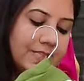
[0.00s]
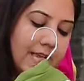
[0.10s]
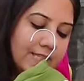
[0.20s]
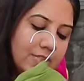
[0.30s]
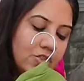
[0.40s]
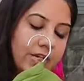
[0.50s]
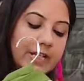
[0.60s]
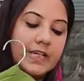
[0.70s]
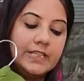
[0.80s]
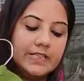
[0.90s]
साइजेस
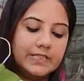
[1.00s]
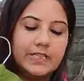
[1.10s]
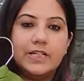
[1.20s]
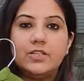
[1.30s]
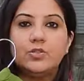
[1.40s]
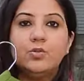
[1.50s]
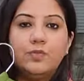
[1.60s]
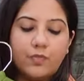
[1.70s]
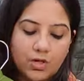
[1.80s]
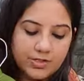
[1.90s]
रहेंगे 38 टू
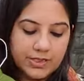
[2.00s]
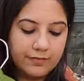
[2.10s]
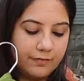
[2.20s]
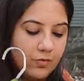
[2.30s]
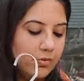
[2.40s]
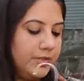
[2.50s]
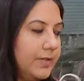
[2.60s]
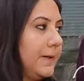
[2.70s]
44